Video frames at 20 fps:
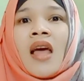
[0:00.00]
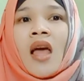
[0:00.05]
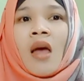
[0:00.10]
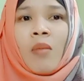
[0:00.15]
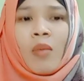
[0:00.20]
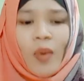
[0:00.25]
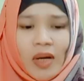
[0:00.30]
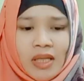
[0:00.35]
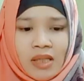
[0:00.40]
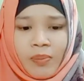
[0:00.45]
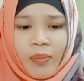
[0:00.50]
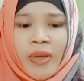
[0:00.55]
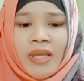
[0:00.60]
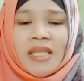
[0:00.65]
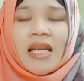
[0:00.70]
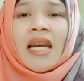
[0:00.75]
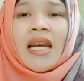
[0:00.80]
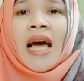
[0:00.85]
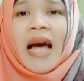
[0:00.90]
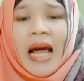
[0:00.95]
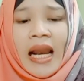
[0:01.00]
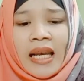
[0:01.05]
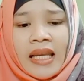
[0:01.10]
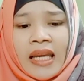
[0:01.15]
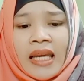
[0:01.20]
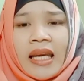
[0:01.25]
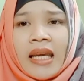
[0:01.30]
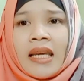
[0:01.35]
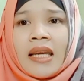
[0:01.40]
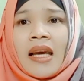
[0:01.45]
ไม่ว่าจะเป็นสถาน
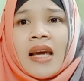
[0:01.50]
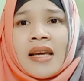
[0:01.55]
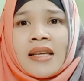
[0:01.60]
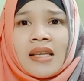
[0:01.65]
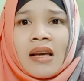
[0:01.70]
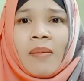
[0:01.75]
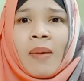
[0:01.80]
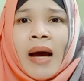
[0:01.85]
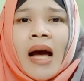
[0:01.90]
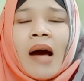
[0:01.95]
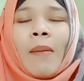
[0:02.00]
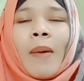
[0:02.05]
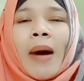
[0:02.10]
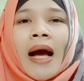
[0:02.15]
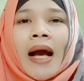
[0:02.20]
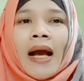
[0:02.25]
ที่ สภาพอา